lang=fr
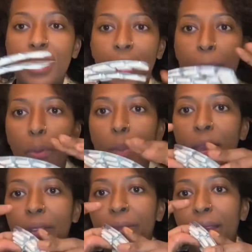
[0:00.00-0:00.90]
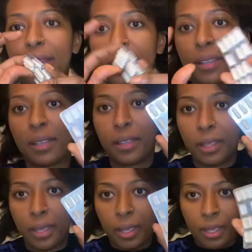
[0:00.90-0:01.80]
La première phase,
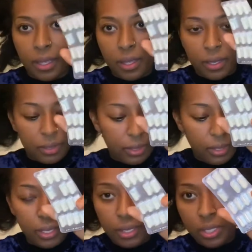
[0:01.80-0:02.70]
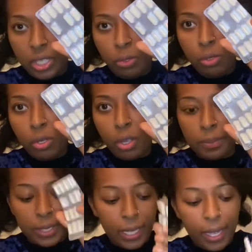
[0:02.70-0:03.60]
c'est des gélules
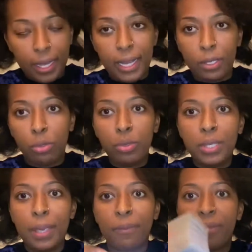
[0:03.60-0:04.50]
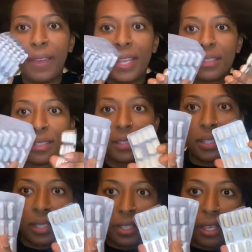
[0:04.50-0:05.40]
comme ça et la deuxième phase,
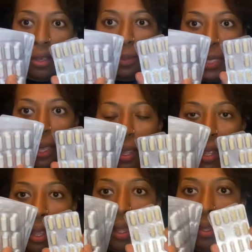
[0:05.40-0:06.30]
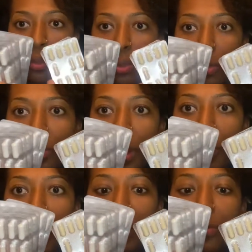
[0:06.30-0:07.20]
c'est des comme ça. Donc, tu vois,
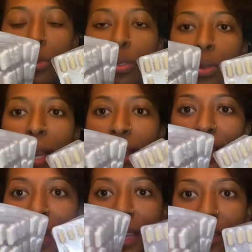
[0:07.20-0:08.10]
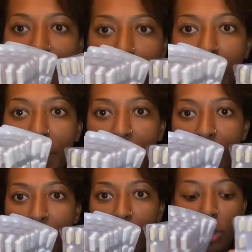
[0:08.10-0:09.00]
au niveau de la taille, ce n'est pas la
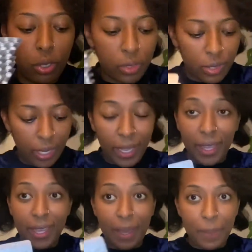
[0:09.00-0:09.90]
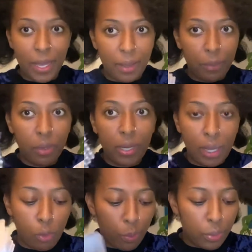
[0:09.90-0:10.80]
même chose et apparemment, la
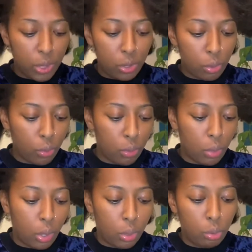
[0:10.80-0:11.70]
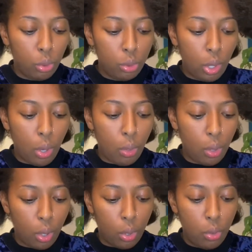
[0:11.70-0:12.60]
composition dedans
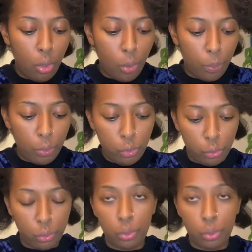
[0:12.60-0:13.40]
non plus.